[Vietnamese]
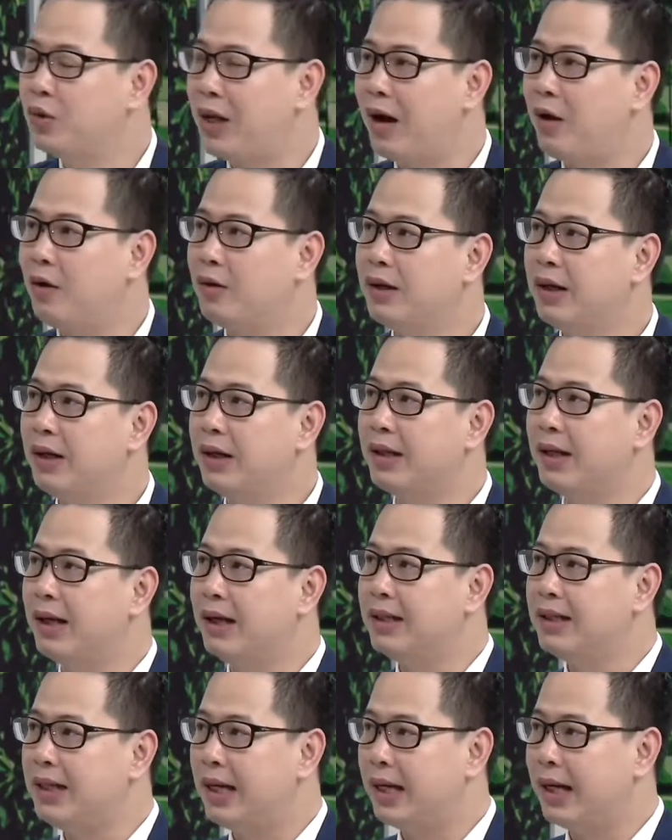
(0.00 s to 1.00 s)
chúng ta có thể
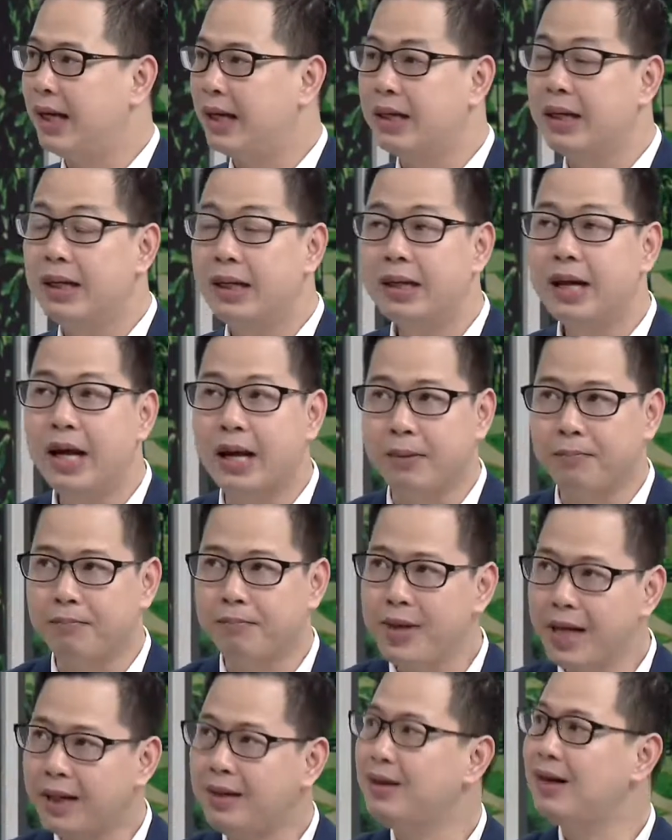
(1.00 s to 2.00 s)
thấy rằng là để
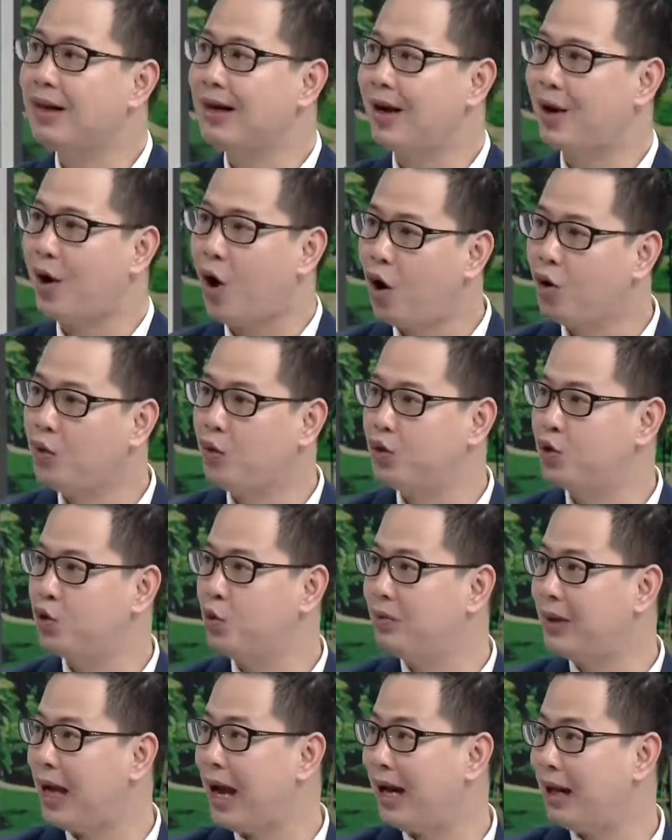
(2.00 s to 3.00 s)
biết được là con của
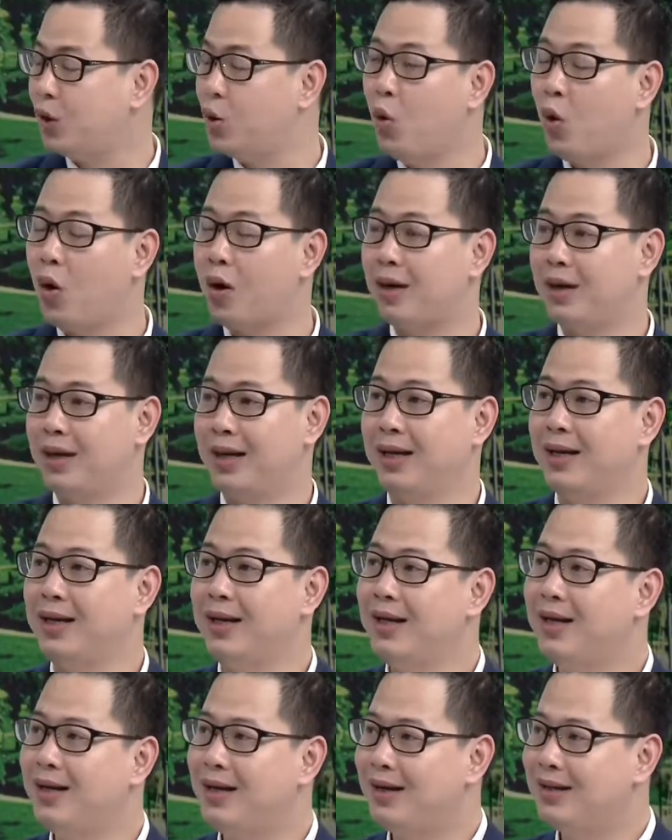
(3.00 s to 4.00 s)
chúng ta là thuộc
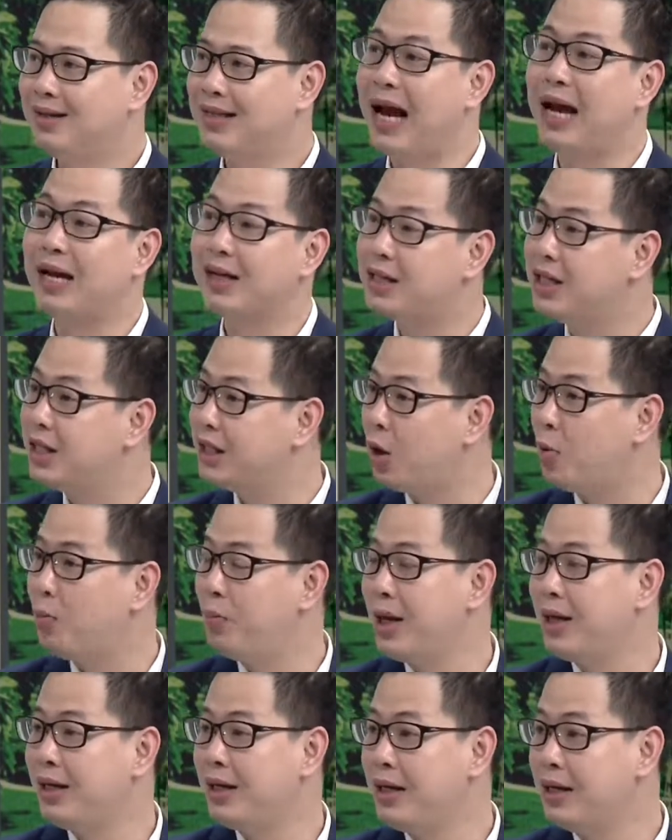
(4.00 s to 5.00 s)
cái ờ, dạng trí
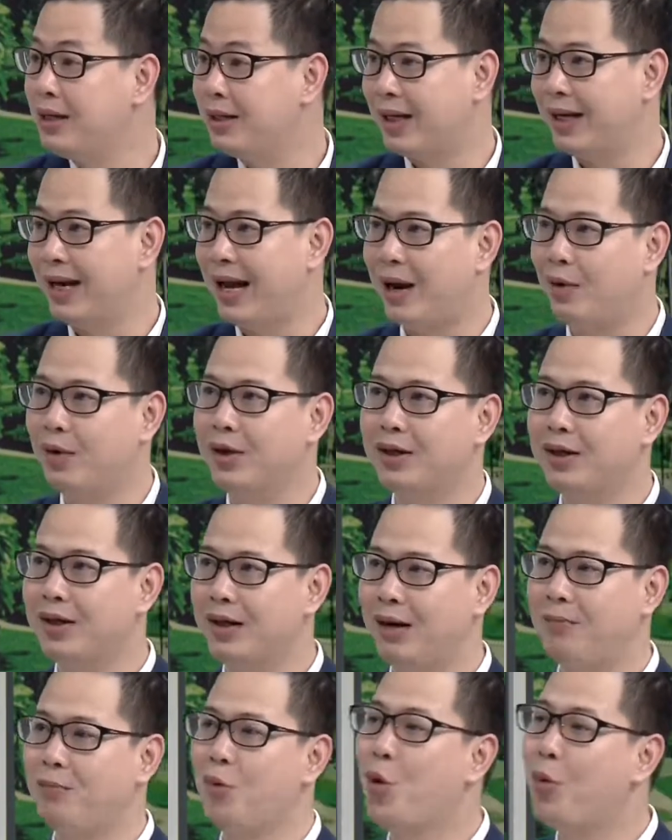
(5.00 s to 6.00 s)
thông minh như thế nào ấy,
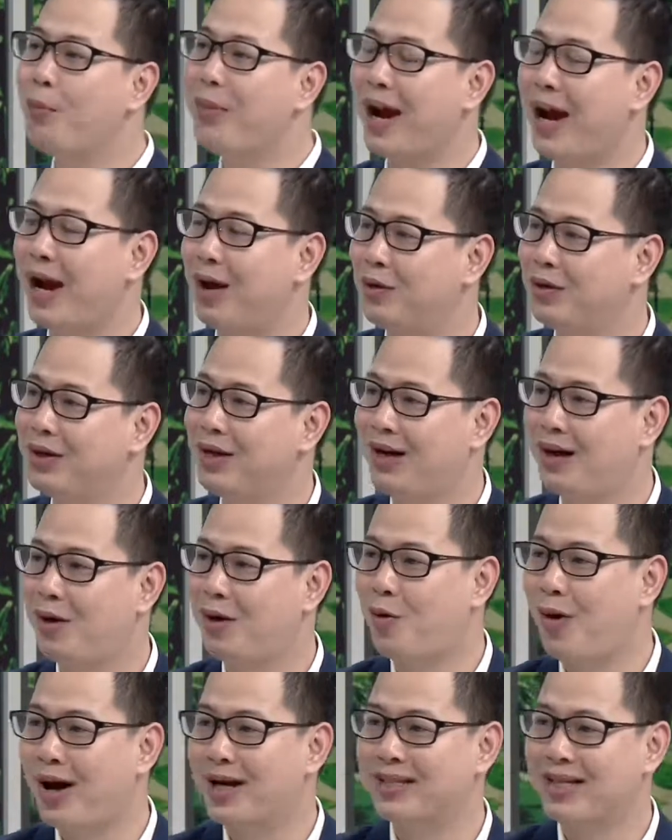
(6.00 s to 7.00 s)
thì là bố mẹ có thể là
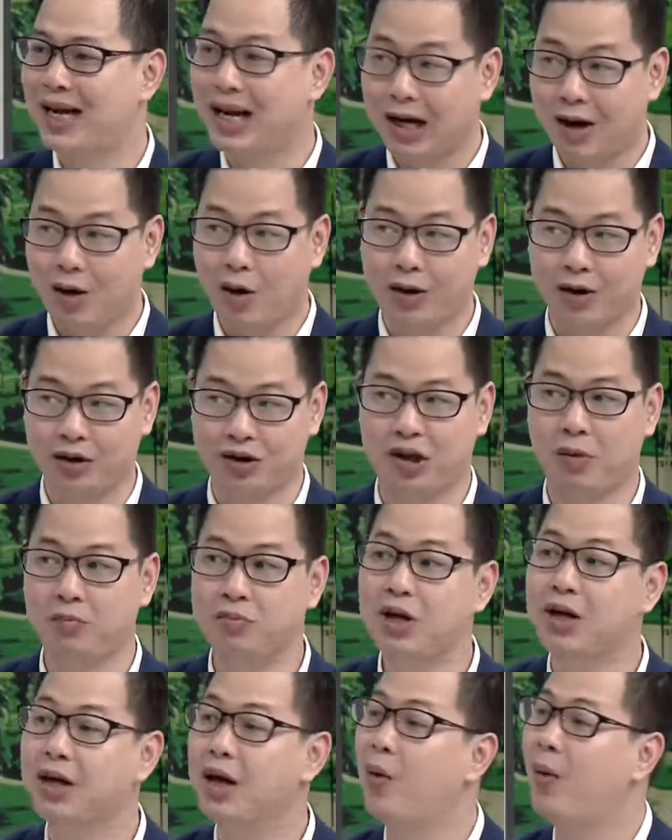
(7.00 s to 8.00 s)
quan sát con ở
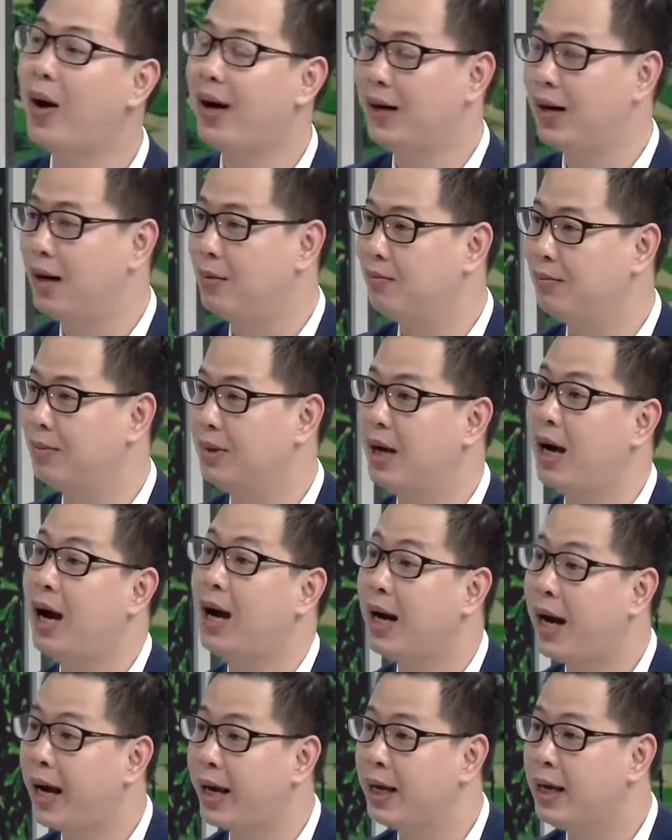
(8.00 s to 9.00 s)
trong những cái hoạt động
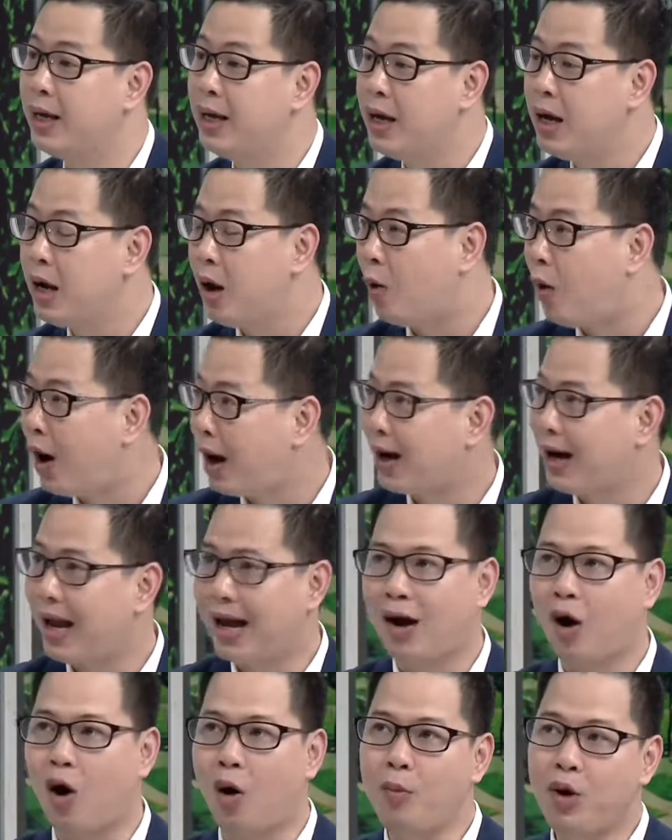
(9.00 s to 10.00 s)
hàng ngày à. hoặc
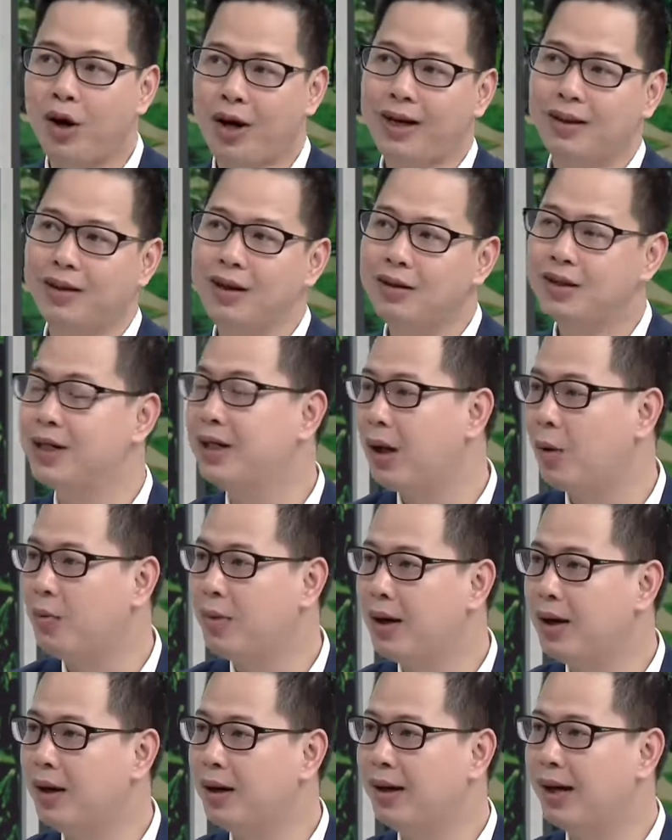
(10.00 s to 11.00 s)
là có một cách thức chính
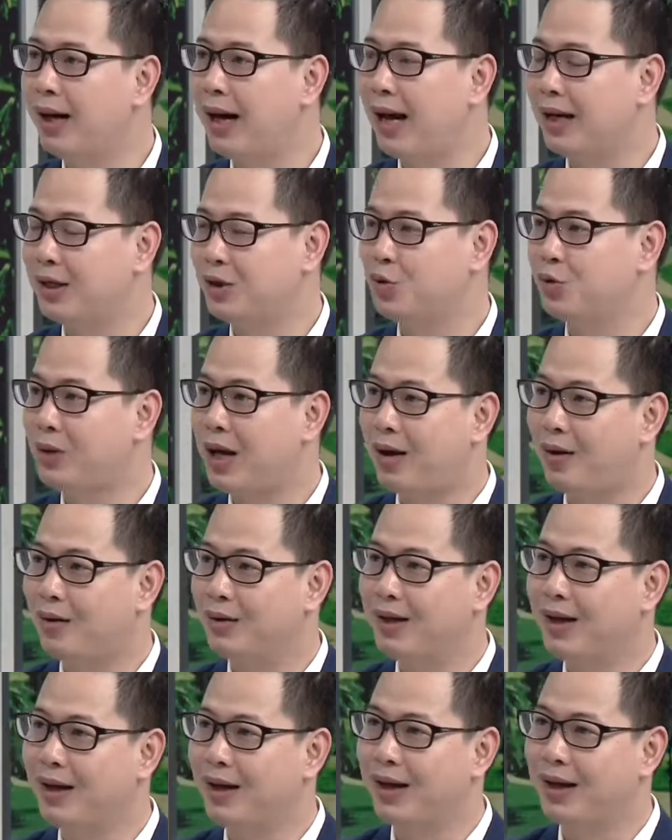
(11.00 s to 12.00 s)
thống hơn là chúng ta
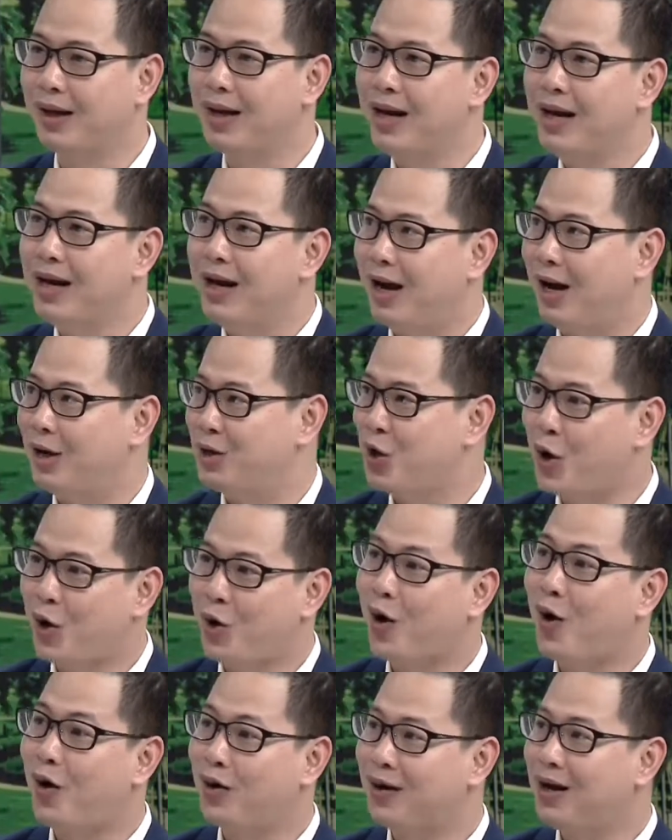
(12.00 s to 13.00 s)
có thể à,
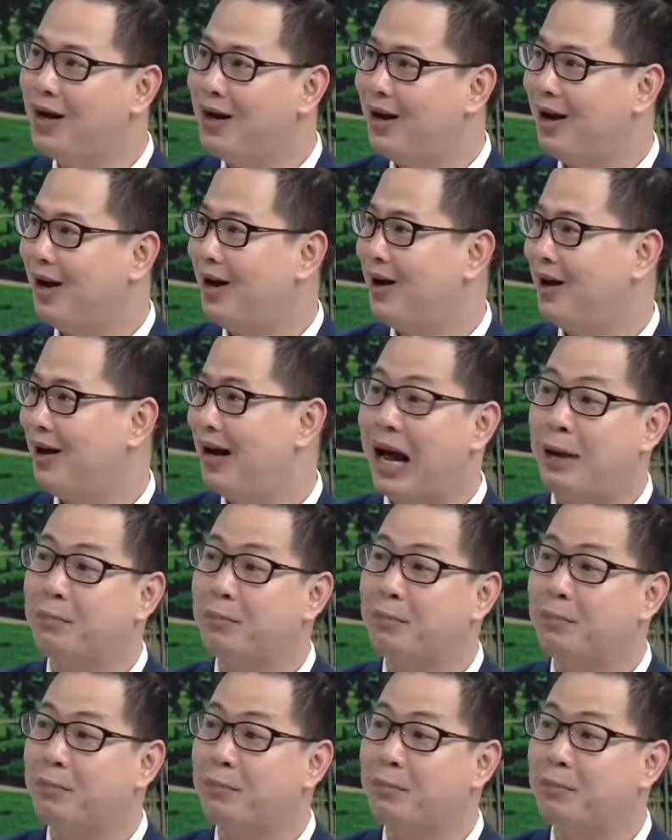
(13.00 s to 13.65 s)
cho con à,